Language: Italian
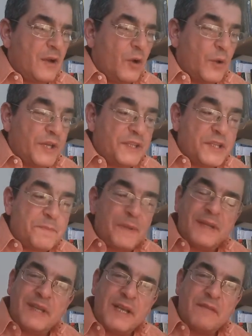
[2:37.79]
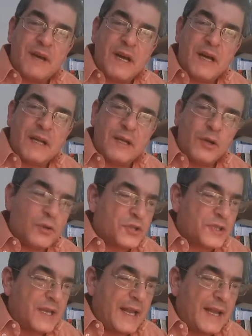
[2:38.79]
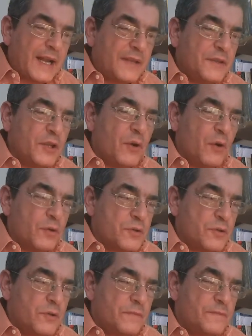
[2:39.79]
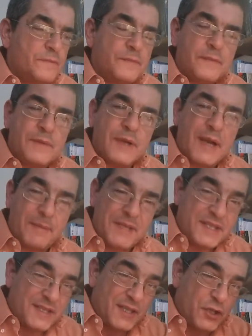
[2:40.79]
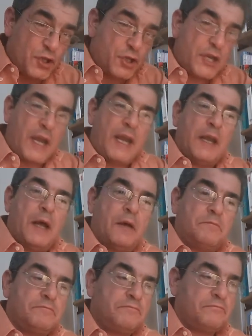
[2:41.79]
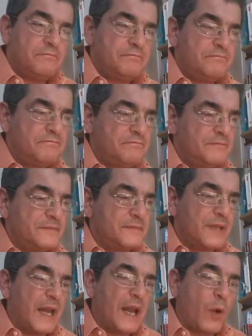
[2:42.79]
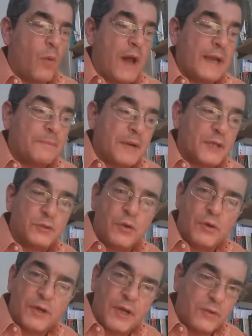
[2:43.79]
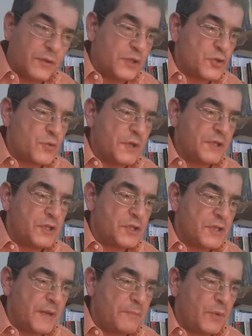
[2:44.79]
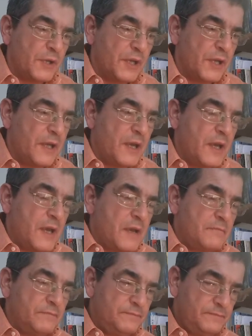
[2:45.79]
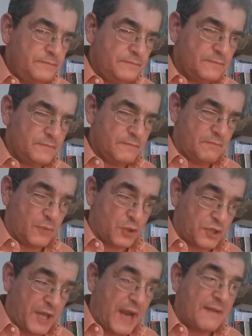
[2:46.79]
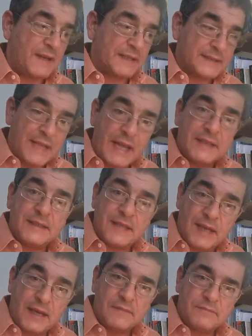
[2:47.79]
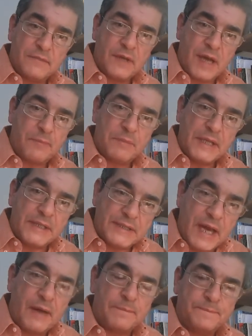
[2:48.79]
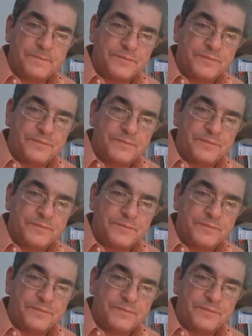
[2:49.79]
Lo indispettiva lo stile grandioso, la messa in scena, nella quale Platone con i suoi discepoli mostrava tanta abilità.